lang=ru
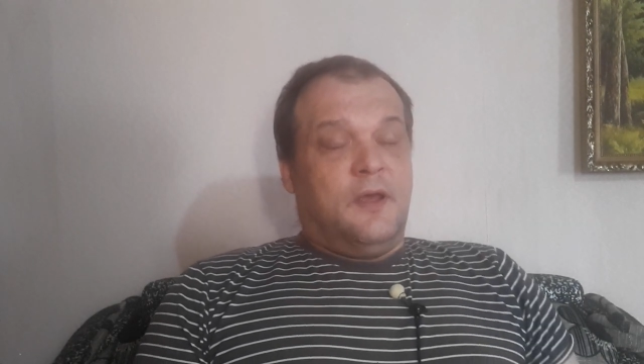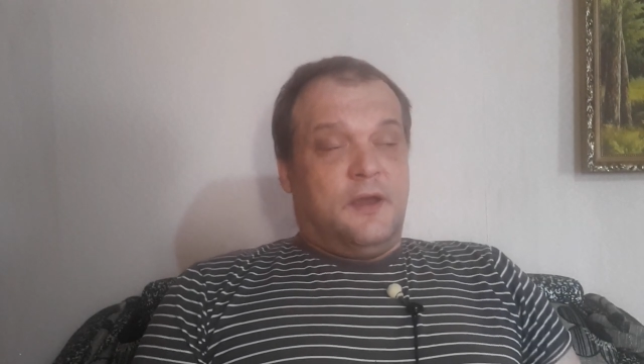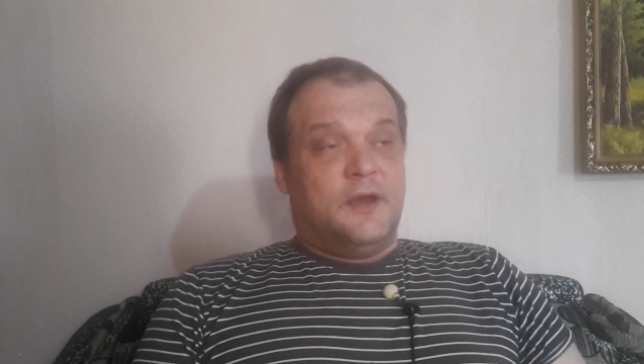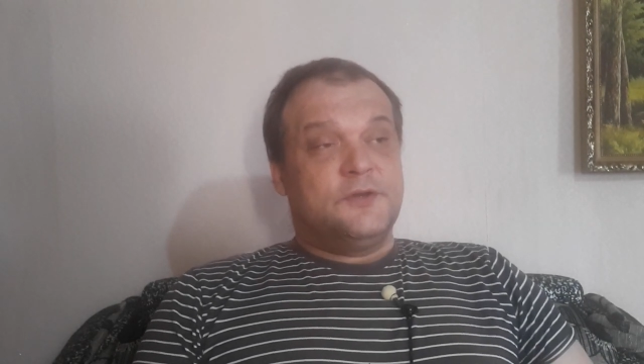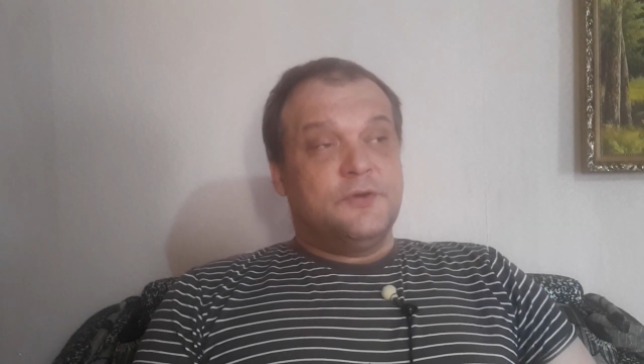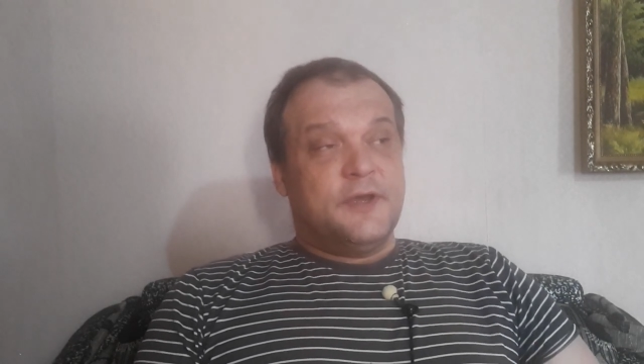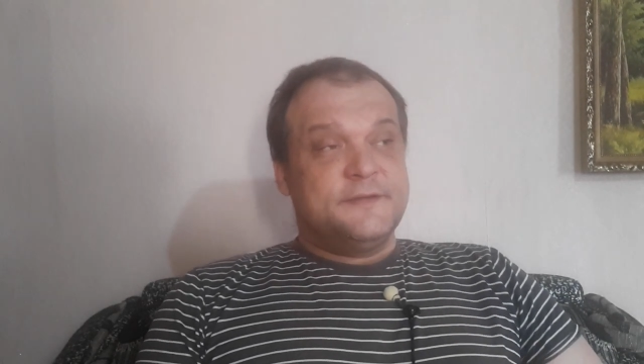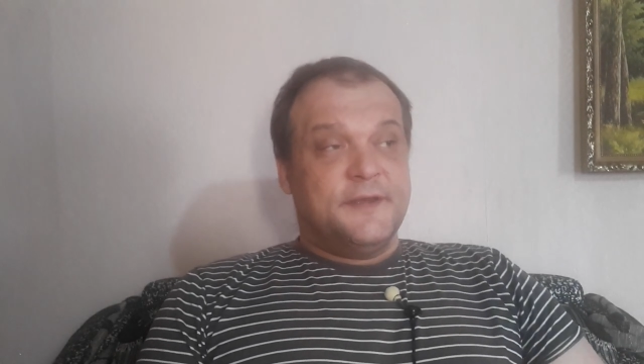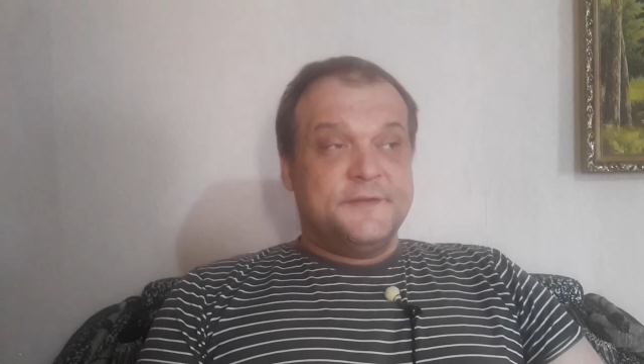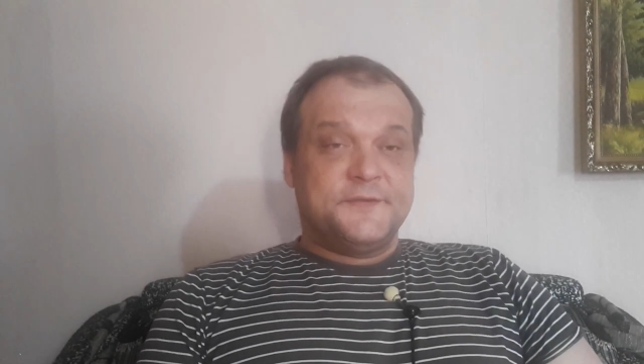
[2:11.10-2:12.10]
А что
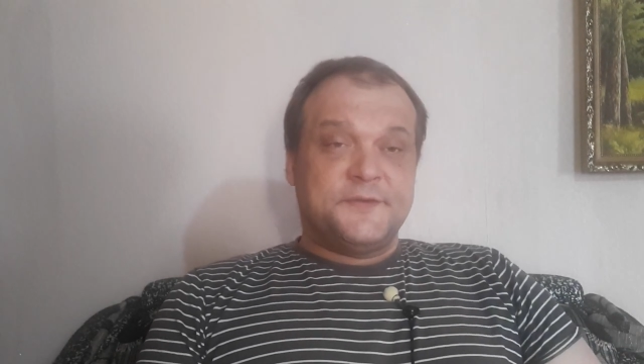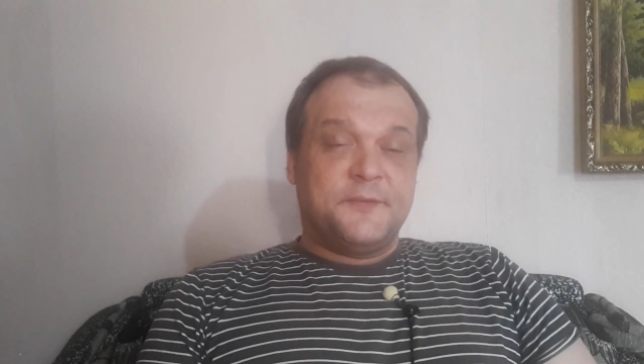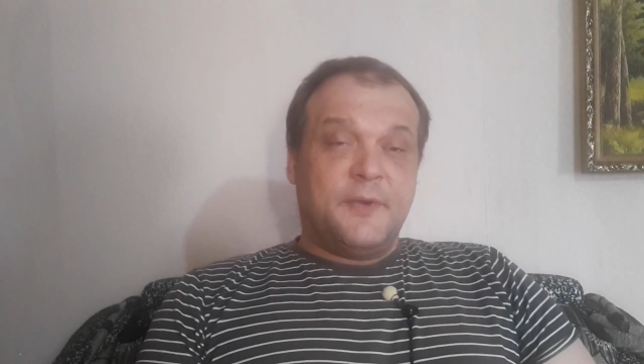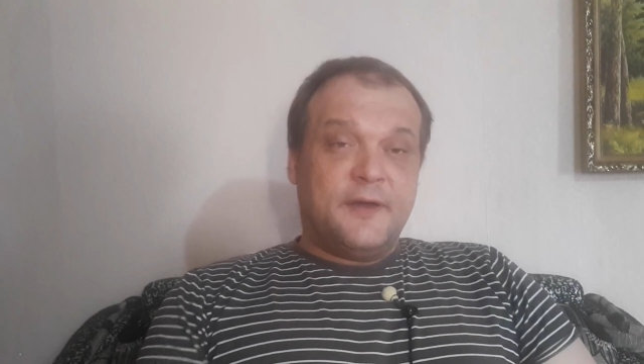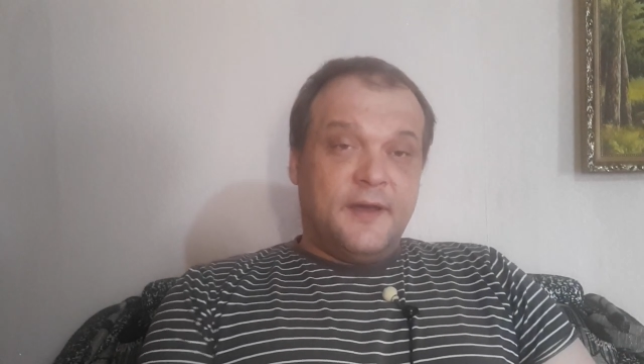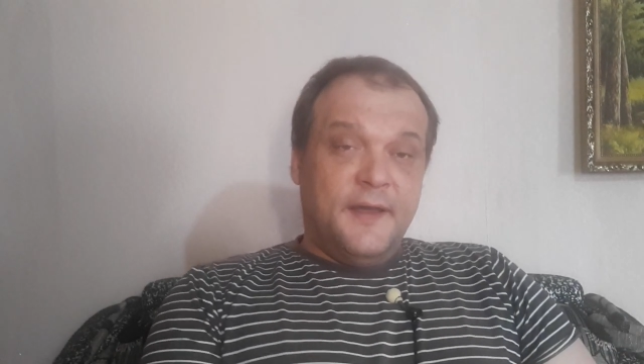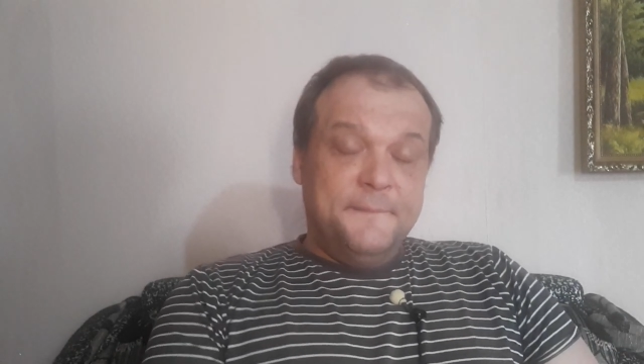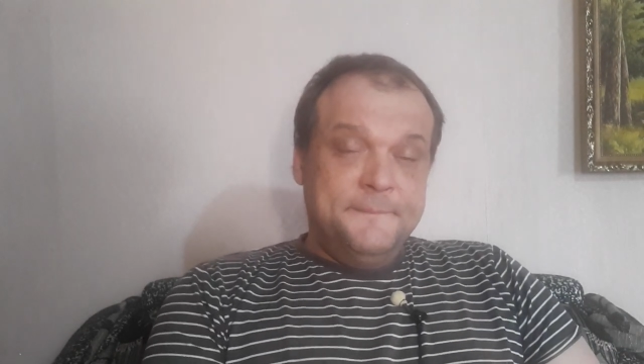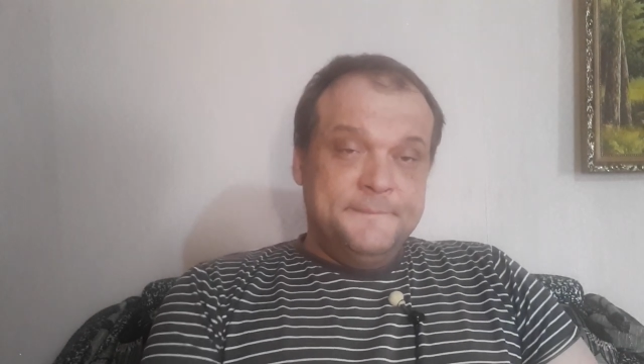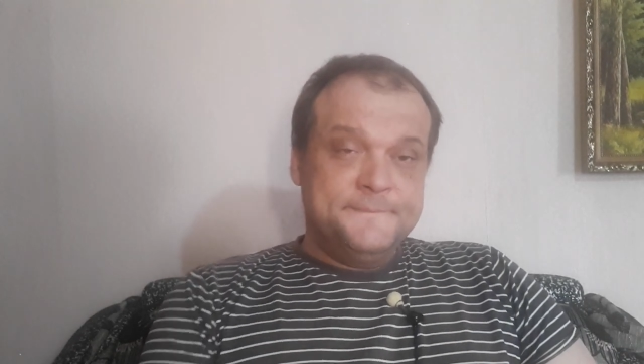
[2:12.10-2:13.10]
касается табака,
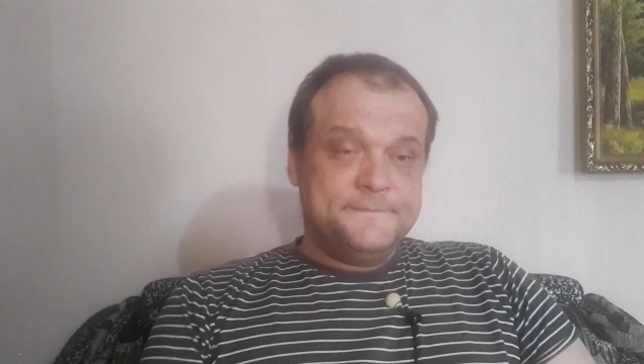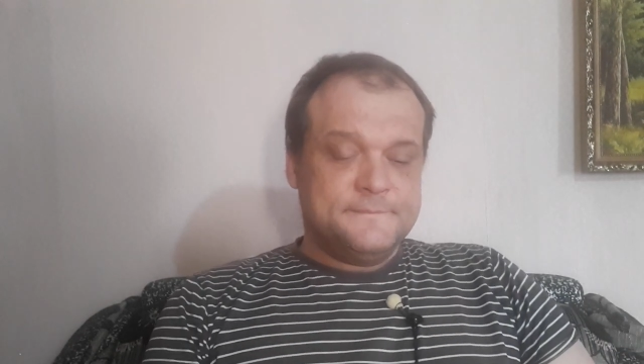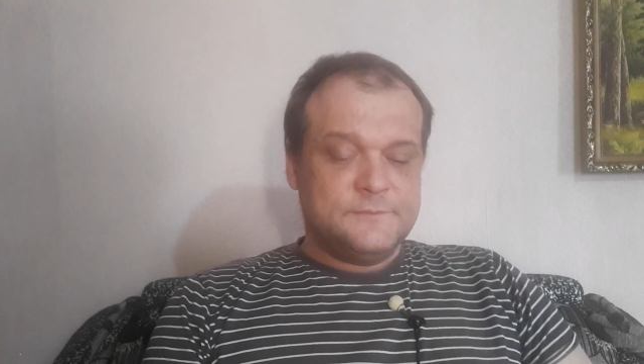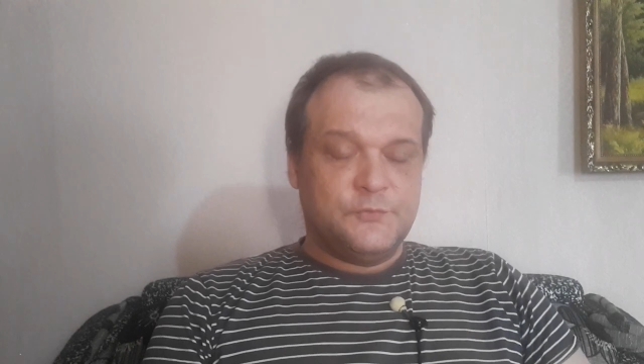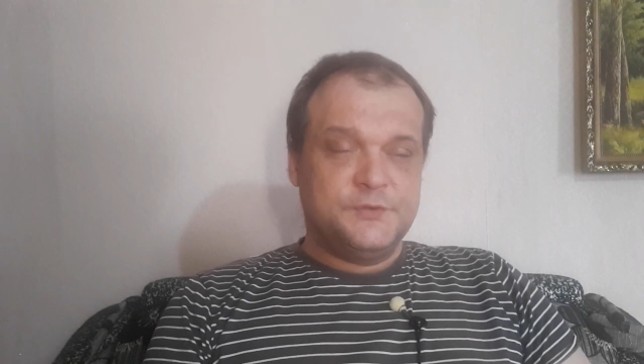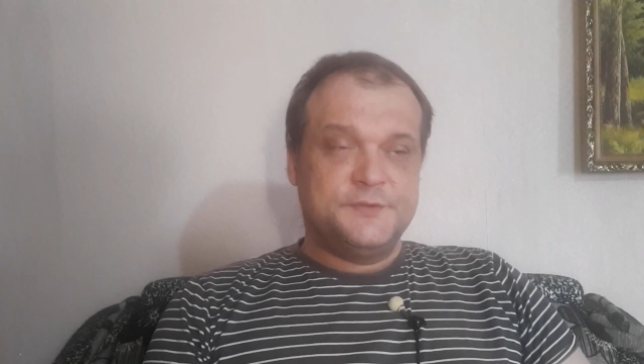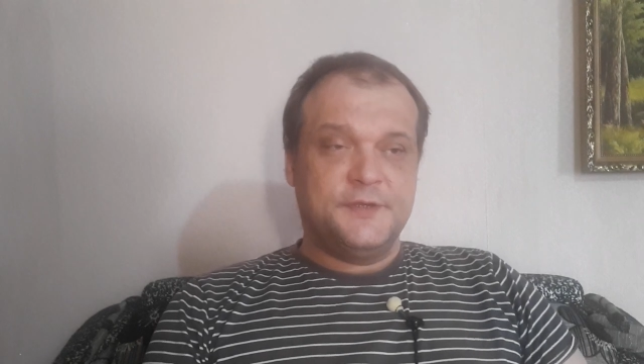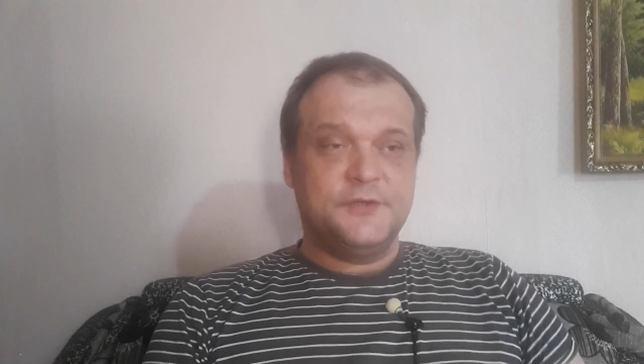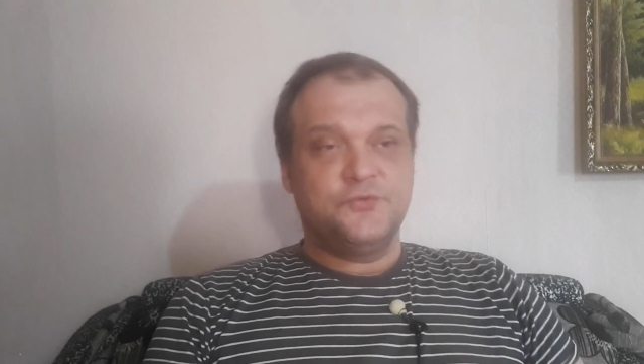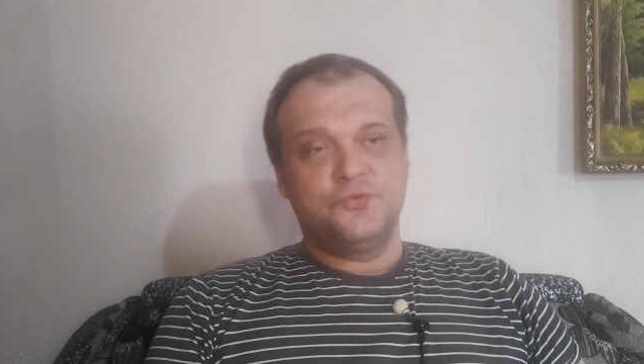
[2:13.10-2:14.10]
вот
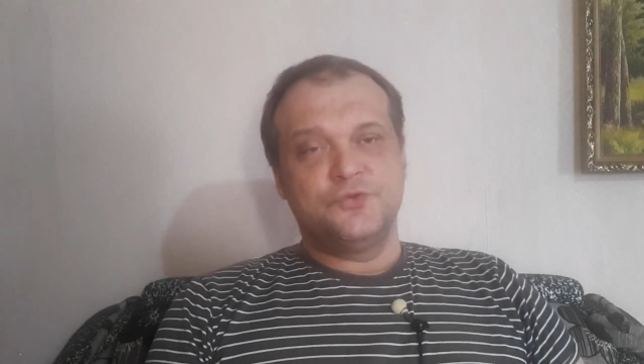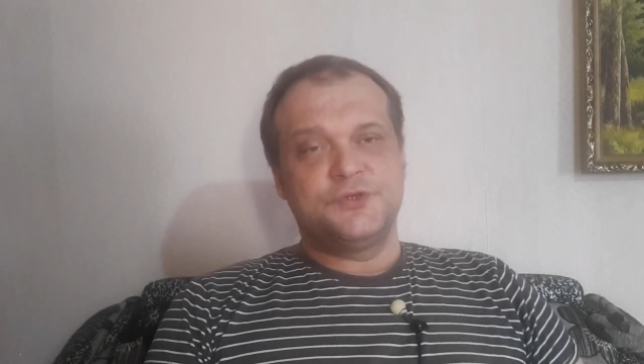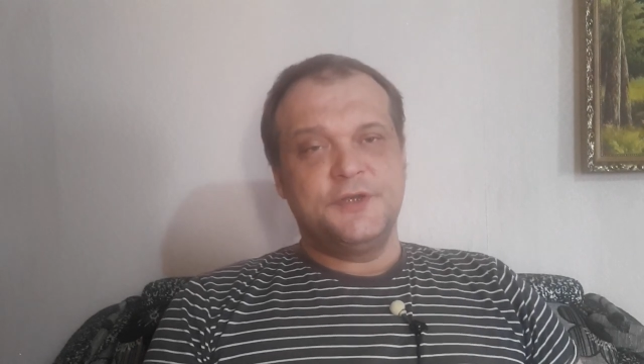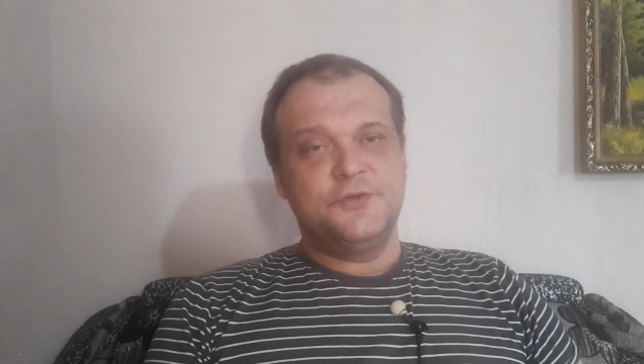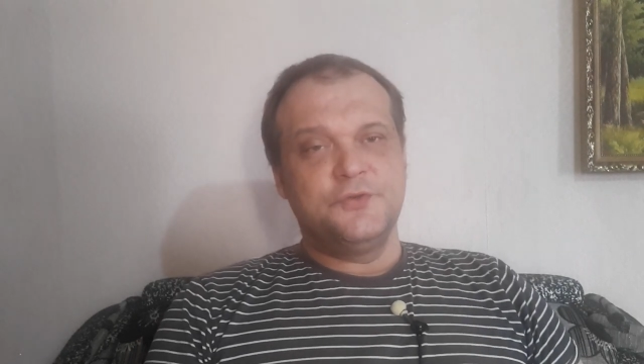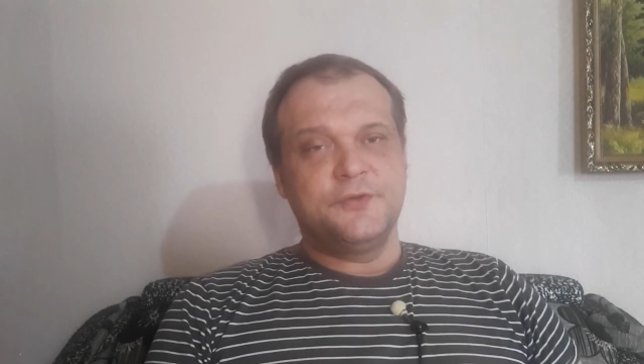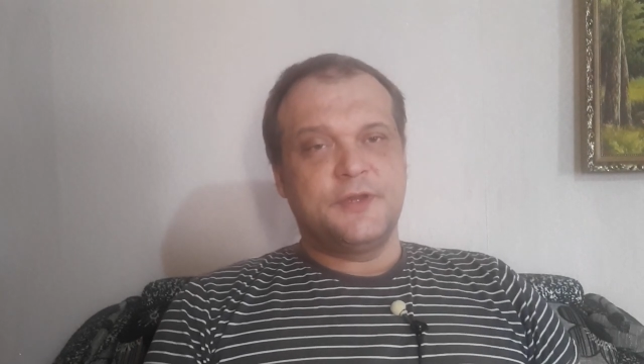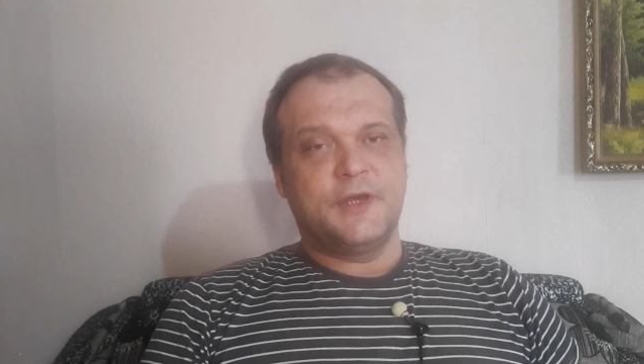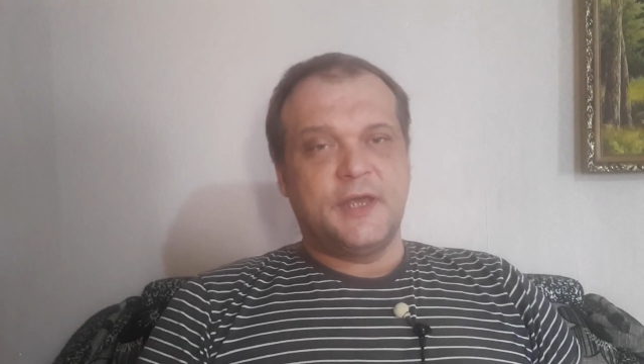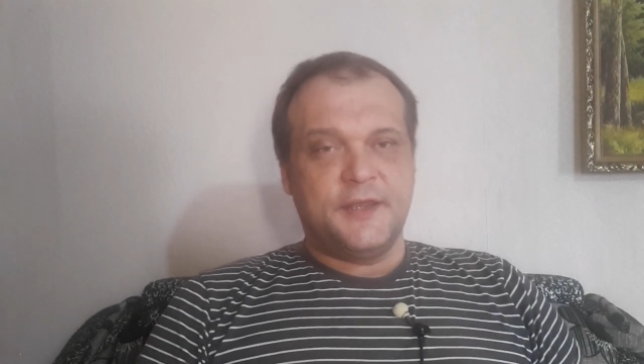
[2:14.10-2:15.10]
здесь вот уже идет
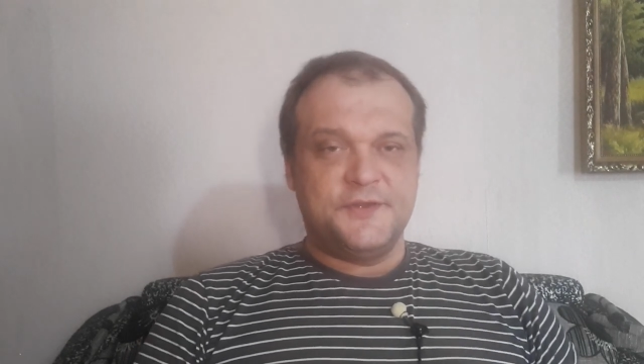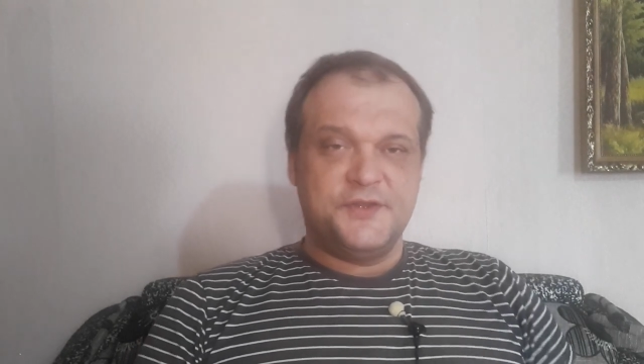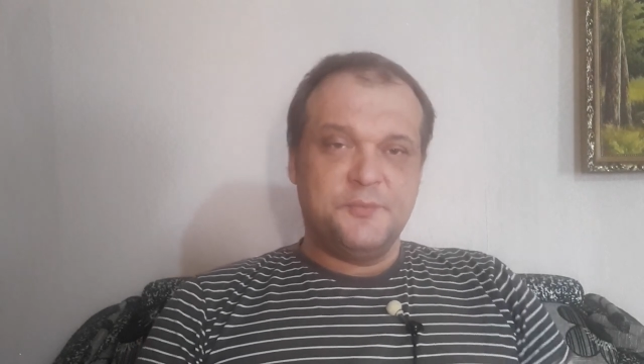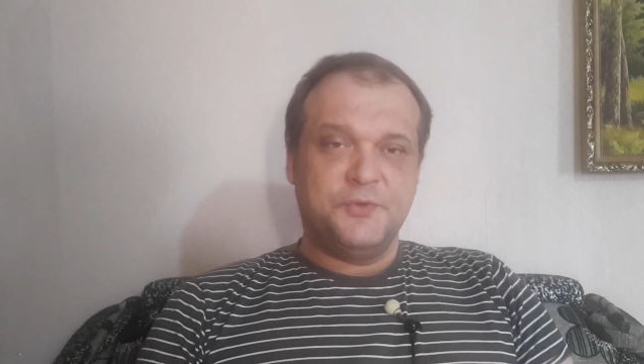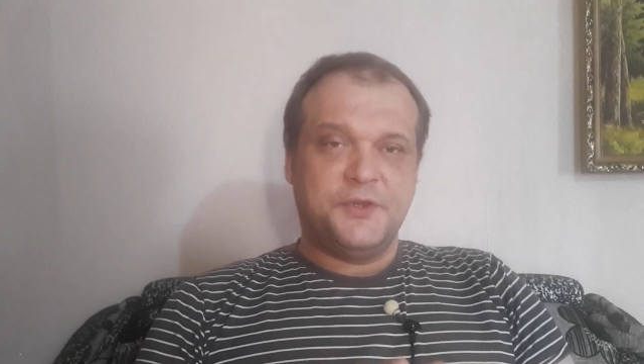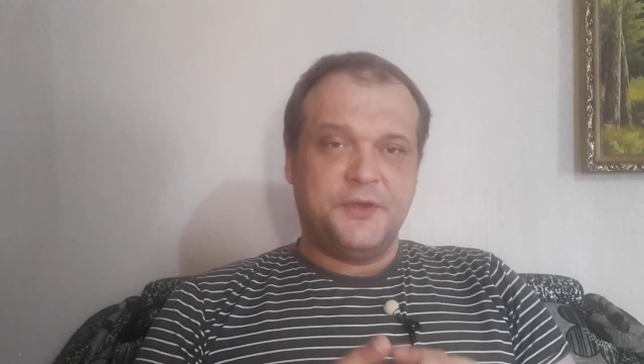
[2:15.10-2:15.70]
такая тема,